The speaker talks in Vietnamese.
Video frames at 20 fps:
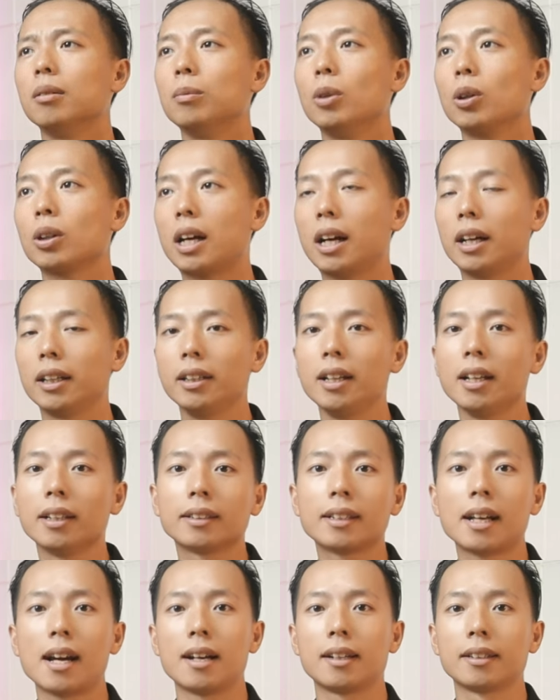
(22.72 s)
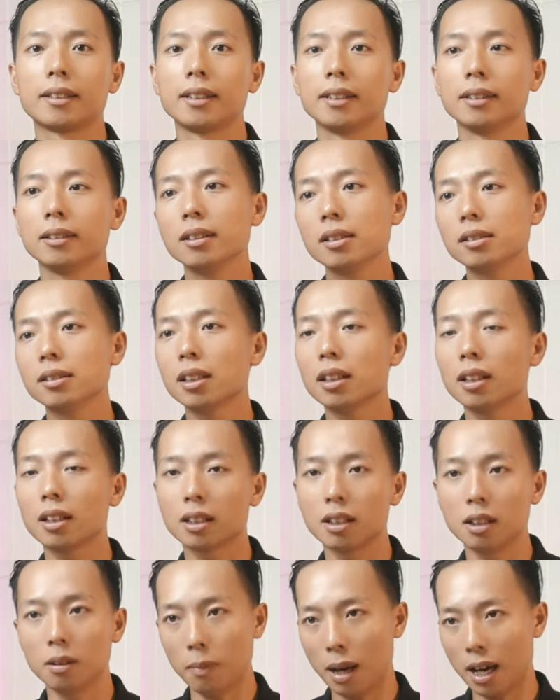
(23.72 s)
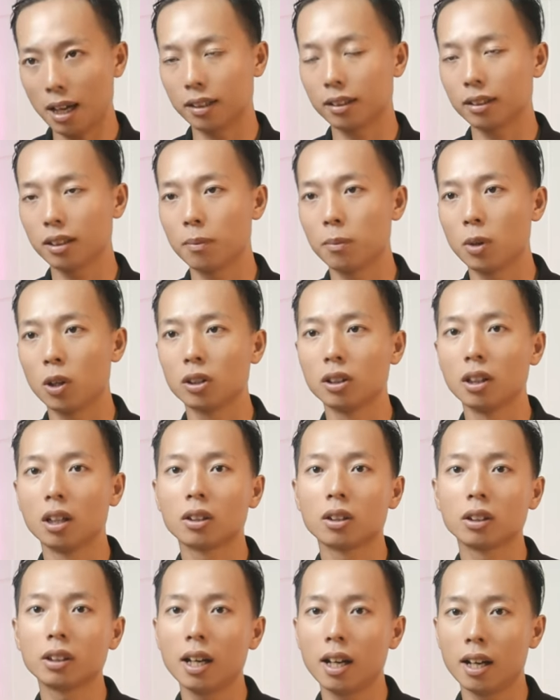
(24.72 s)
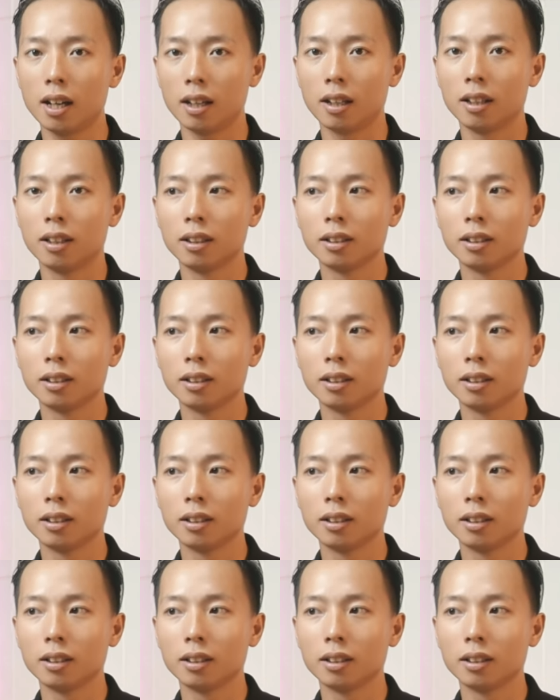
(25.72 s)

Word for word: một cái nền tảng kiến thức rất là cơ bản để mọi người có thể